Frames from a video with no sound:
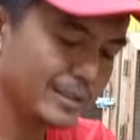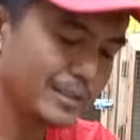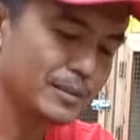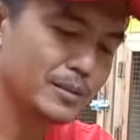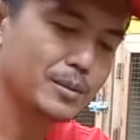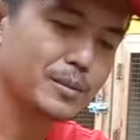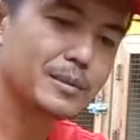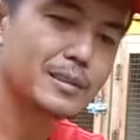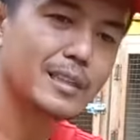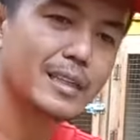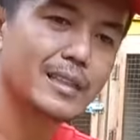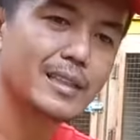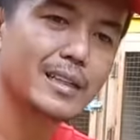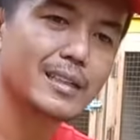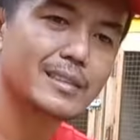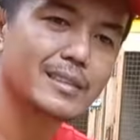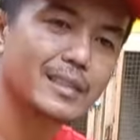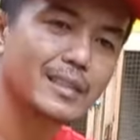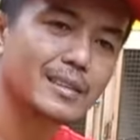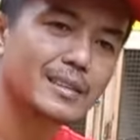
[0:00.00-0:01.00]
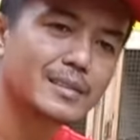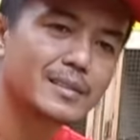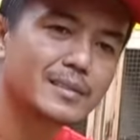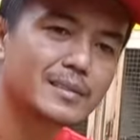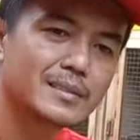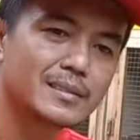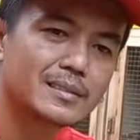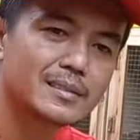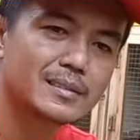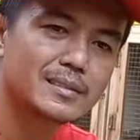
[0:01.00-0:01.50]
ini untuk jantannya
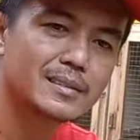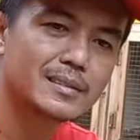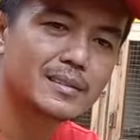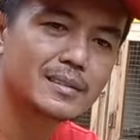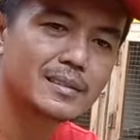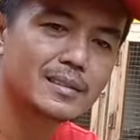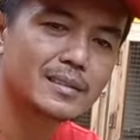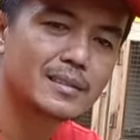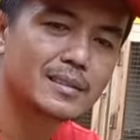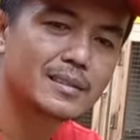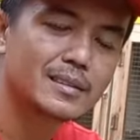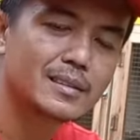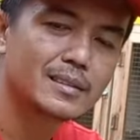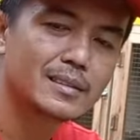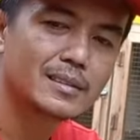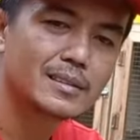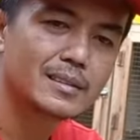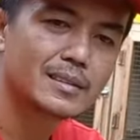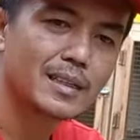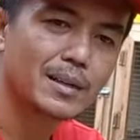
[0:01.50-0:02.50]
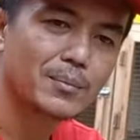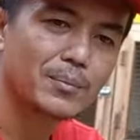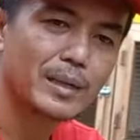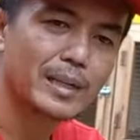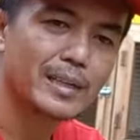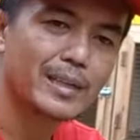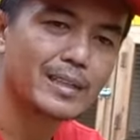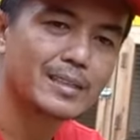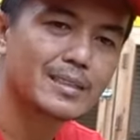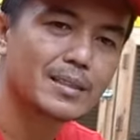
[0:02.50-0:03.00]

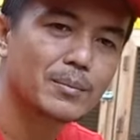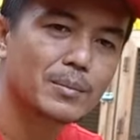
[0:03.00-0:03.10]
sama ya,